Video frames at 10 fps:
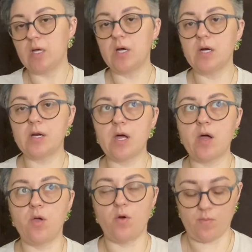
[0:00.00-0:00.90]

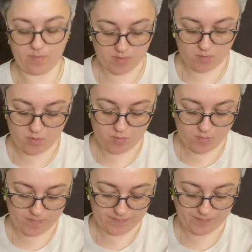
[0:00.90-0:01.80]
Райо, по-моему,
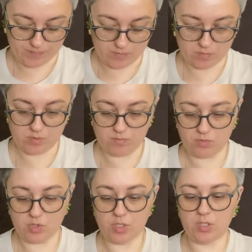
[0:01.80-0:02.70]
он
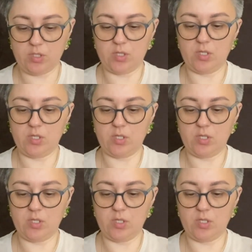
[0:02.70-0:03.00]
звучит.